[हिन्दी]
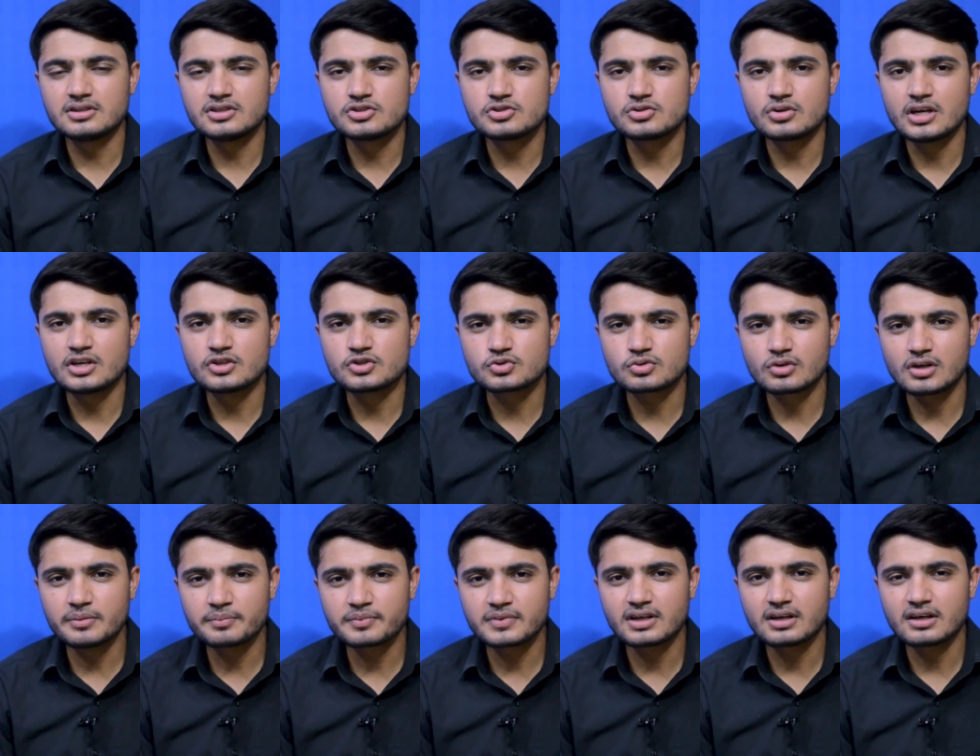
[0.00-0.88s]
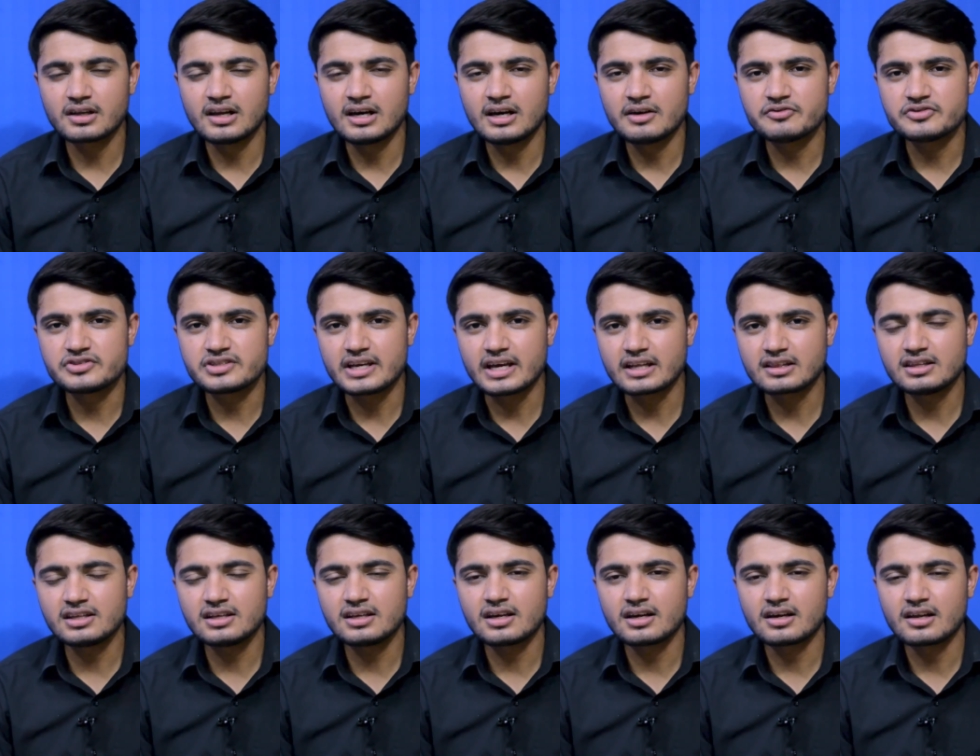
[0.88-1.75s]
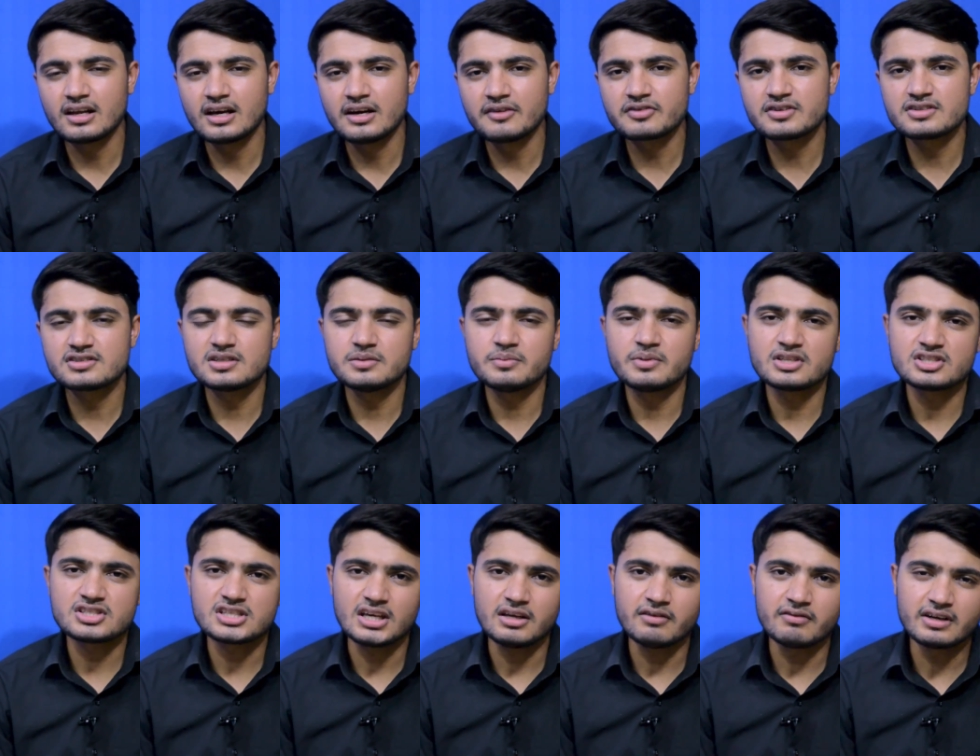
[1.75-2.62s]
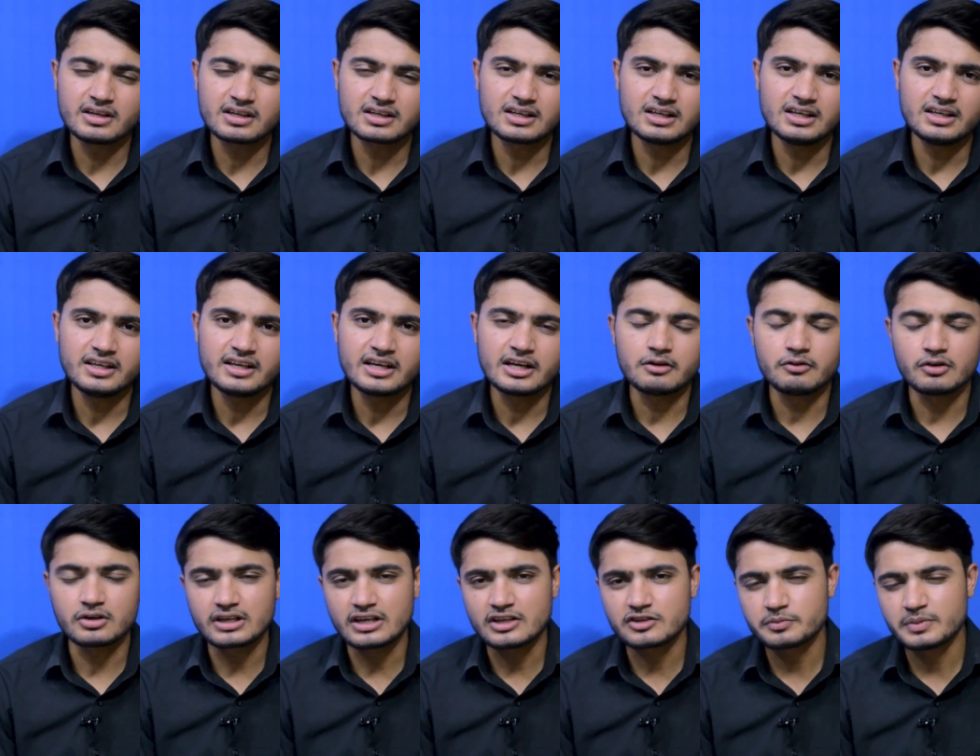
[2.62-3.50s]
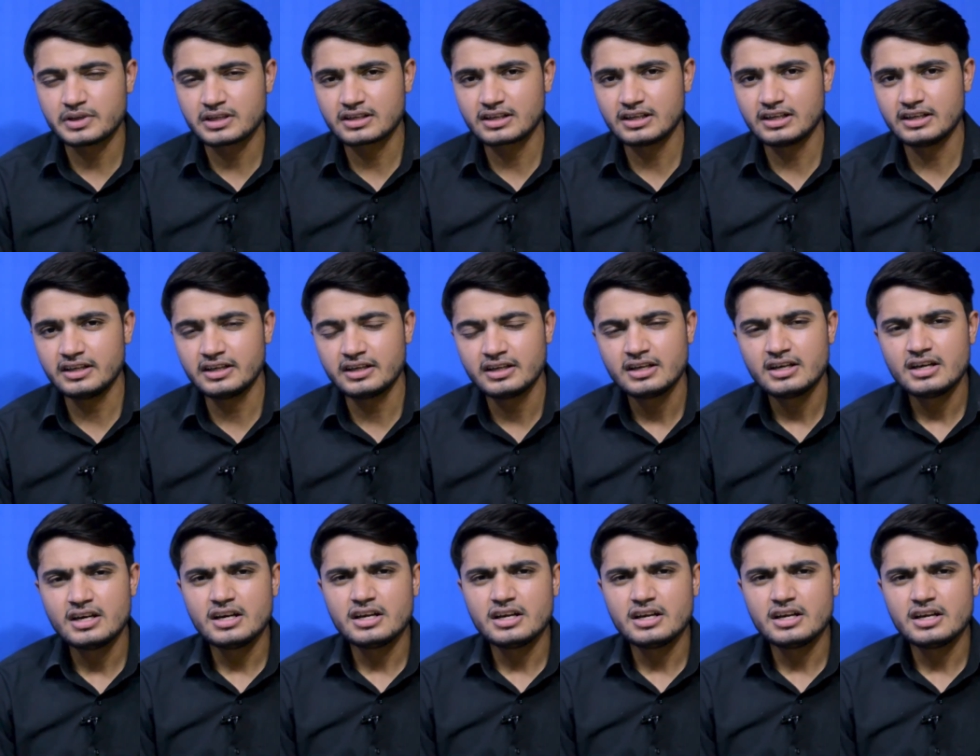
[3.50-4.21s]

जो है जुल्म के ख़िलाफ़ ज़्यादी के ख़िलाफ़ किसी भी अच्छे इवेंट के लिए एडवर्टाइजमेंट के लिए